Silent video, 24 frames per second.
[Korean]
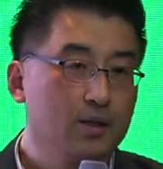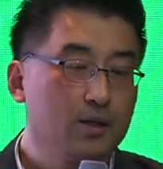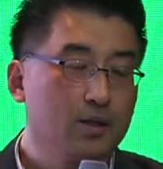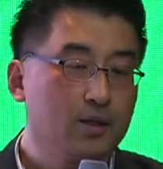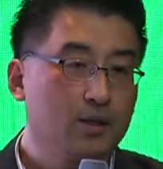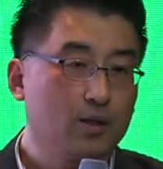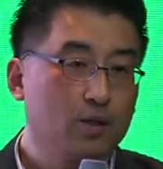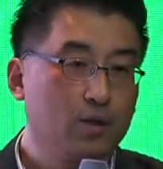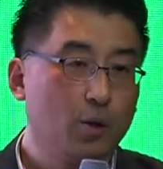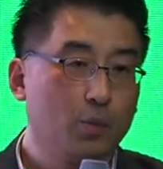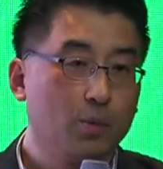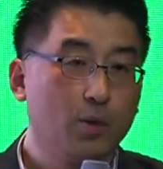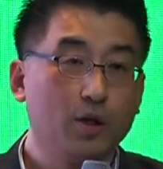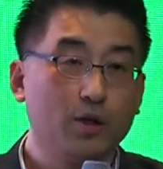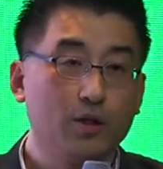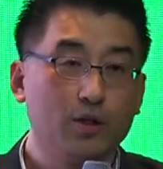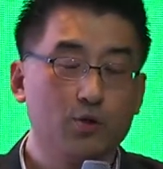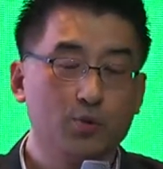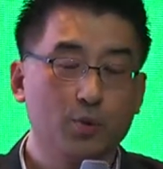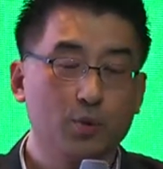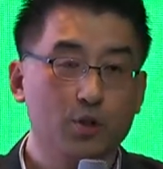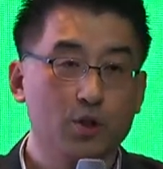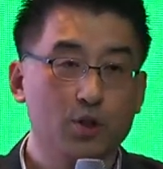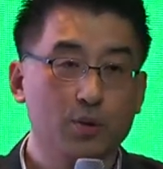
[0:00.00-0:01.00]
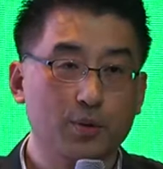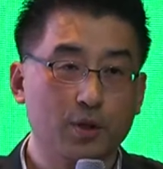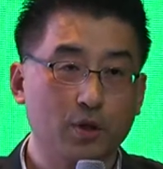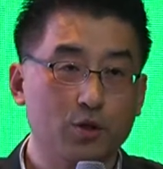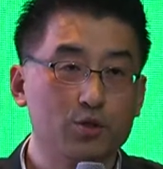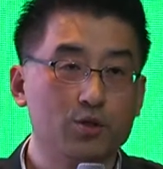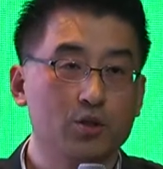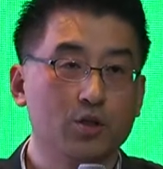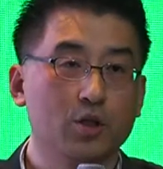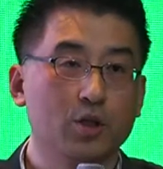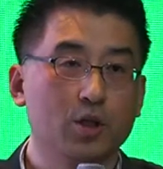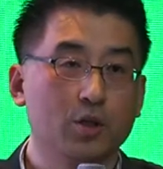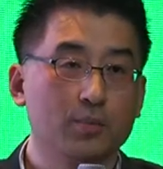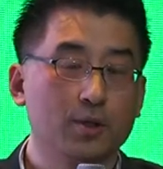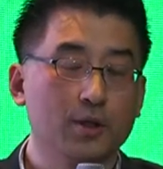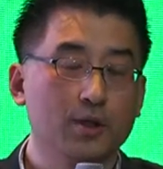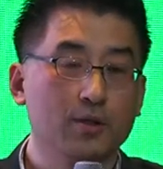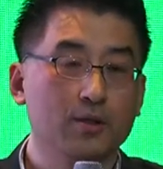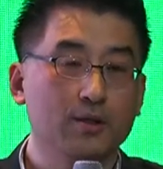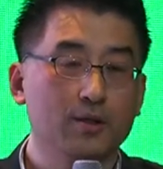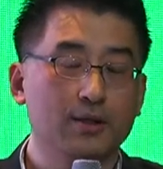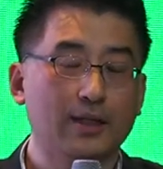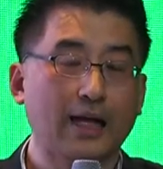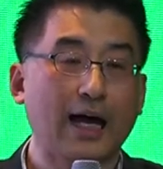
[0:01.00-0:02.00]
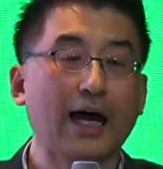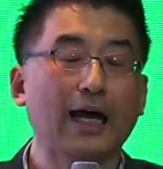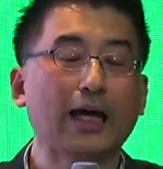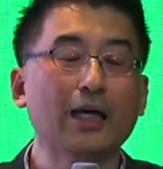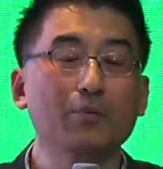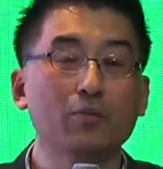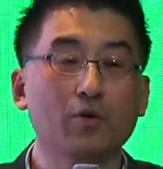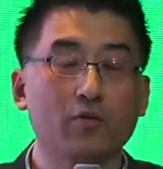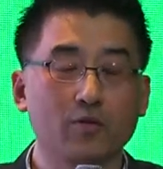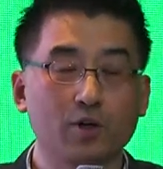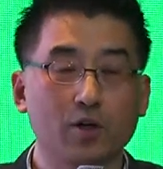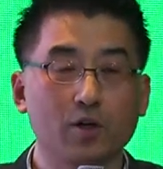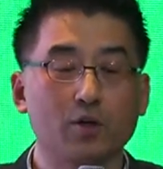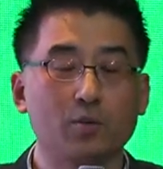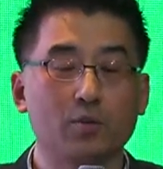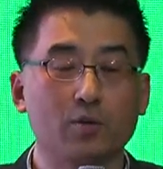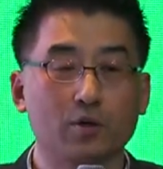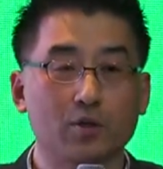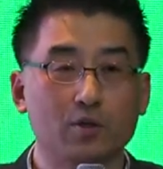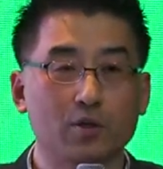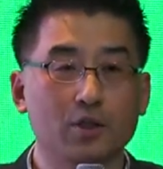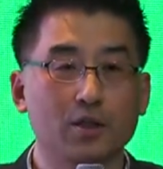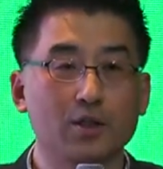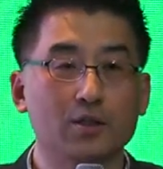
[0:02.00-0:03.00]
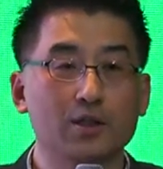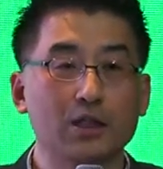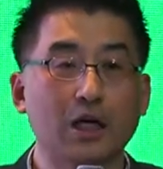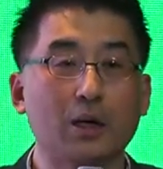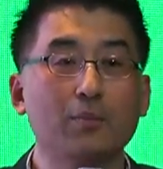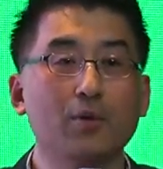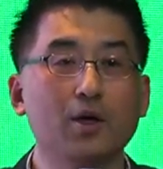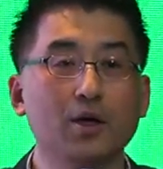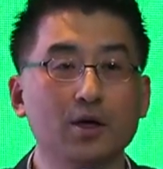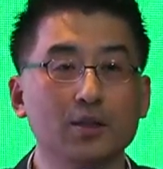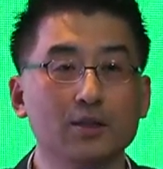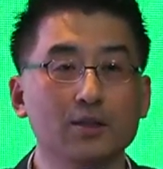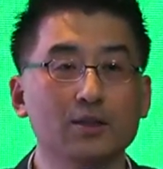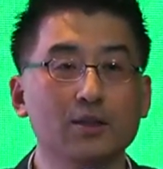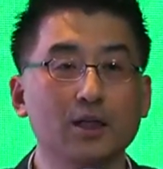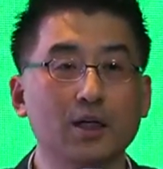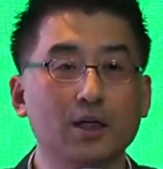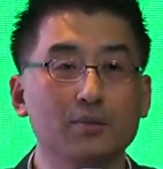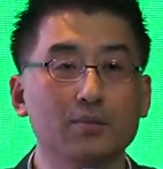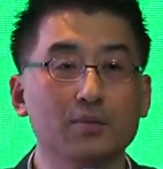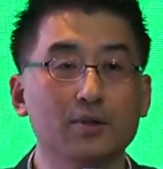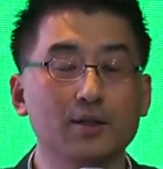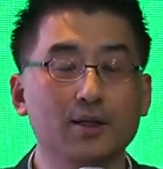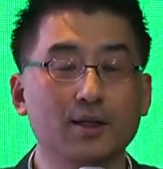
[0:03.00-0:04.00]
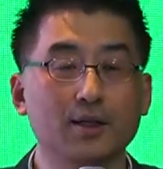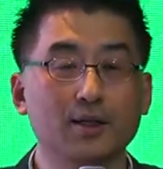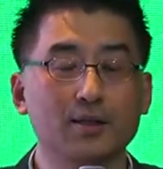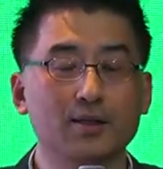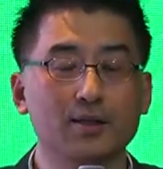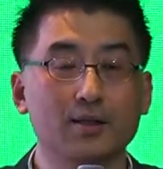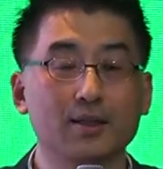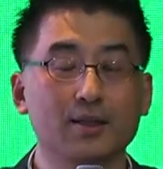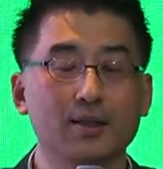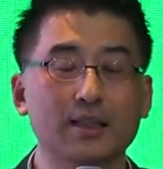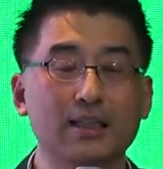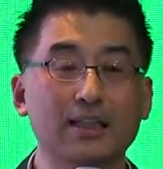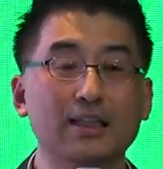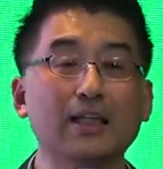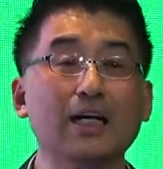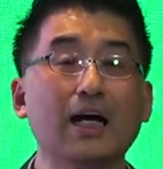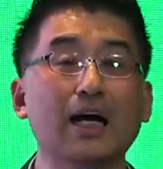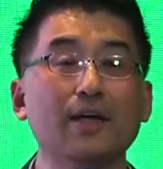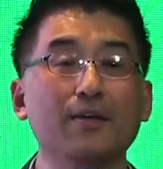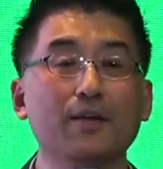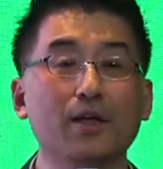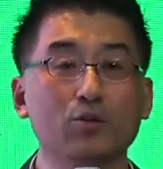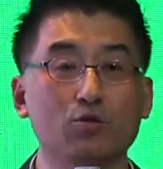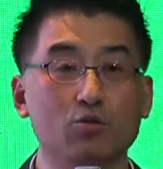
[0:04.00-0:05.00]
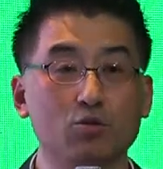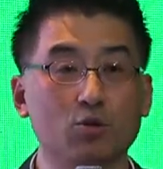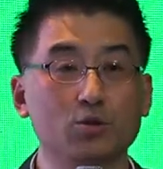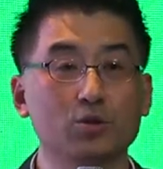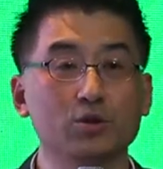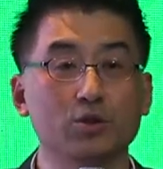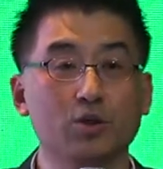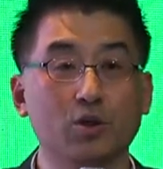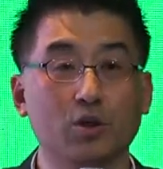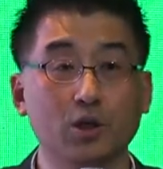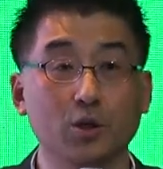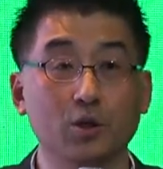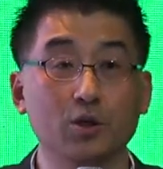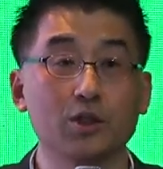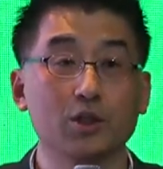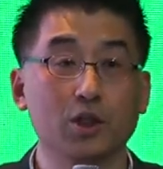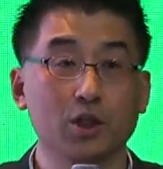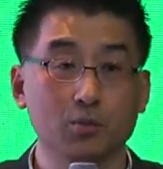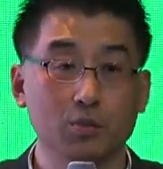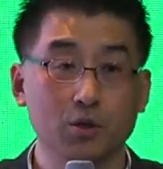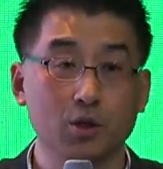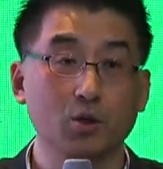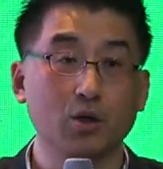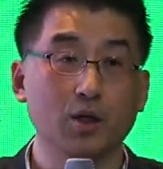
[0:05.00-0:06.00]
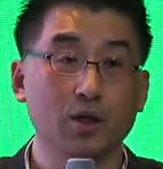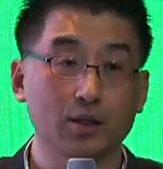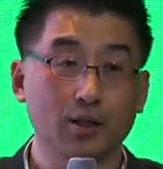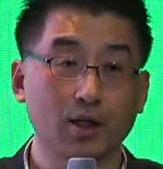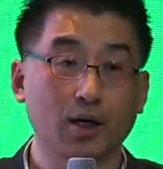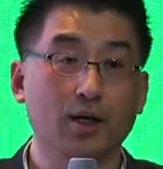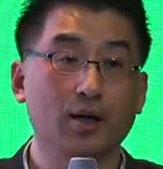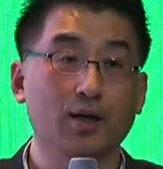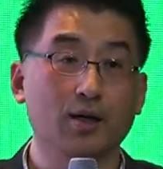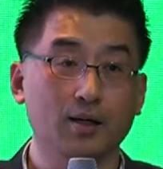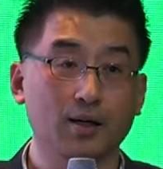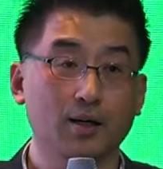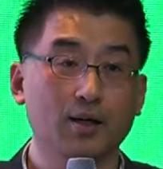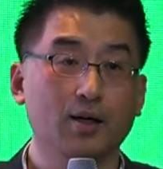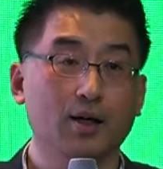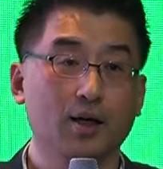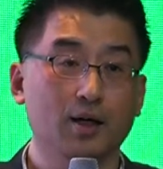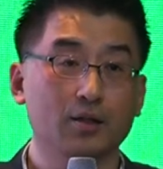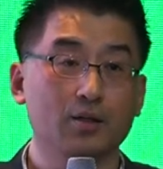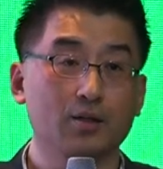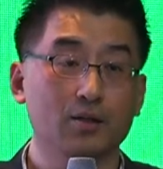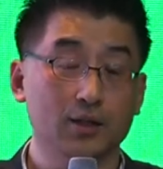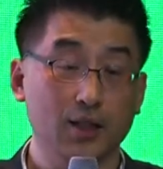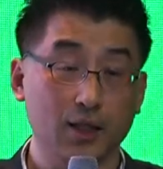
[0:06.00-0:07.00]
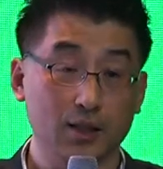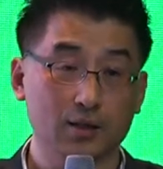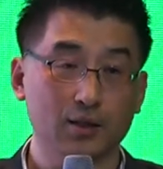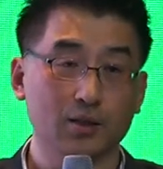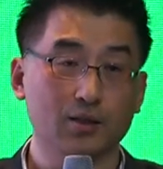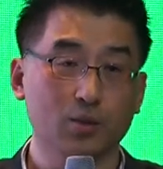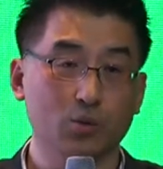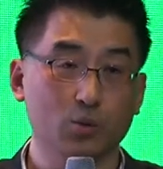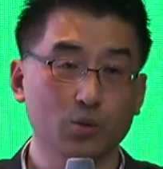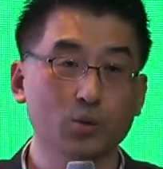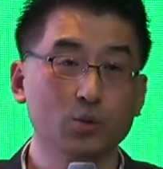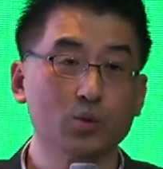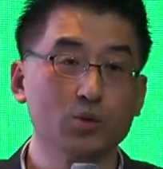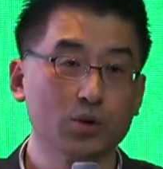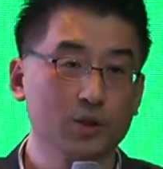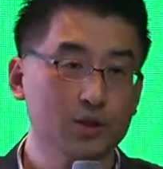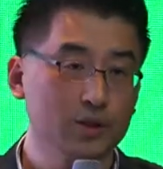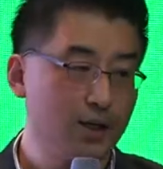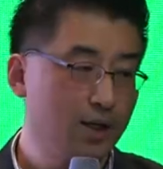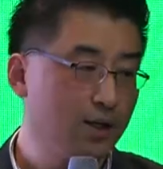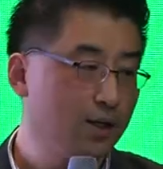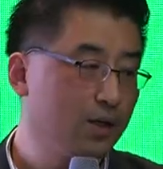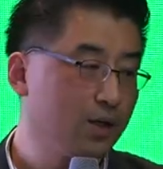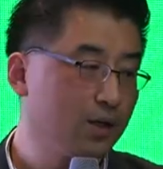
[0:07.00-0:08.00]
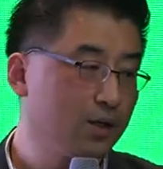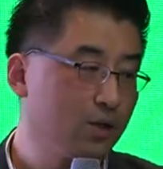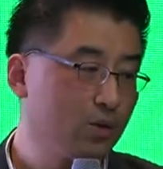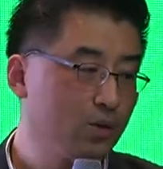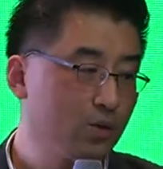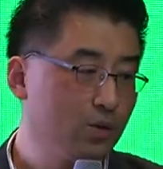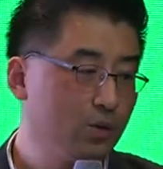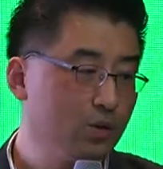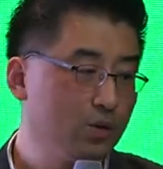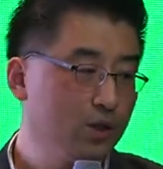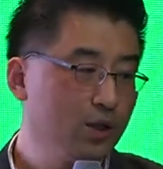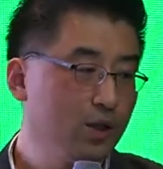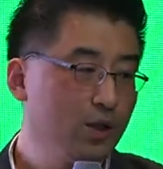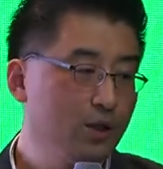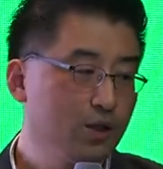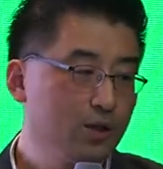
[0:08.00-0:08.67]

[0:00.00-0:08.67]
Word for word: 어, 커플의 엔트프리너십 이루어지려면 타임 어베일러빌리티 참여하는 사람들에게 시간의 유용성이 굉장히 필요하다 하는 것이 학자들의 공통적인 생각이고